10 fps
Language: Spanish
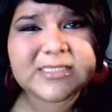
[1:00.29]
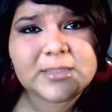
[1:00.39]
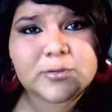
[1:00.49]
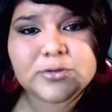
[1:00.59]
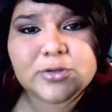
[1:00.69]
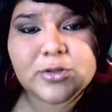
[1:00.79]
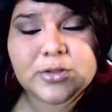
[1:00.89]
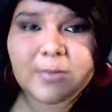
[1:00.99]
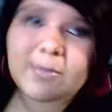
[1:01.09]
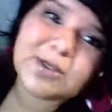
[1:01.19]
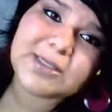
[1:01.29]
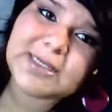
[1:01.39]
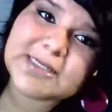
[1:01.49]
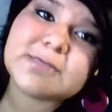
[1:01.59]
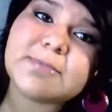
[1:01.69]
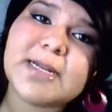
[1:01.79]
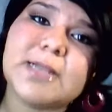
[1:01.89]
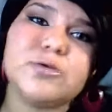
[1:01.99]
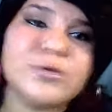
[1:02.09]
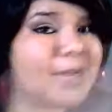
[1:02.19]
si te gustó, te invito a que te quedes a ver el
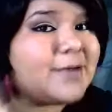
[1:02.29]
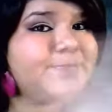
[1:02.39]
tutorial.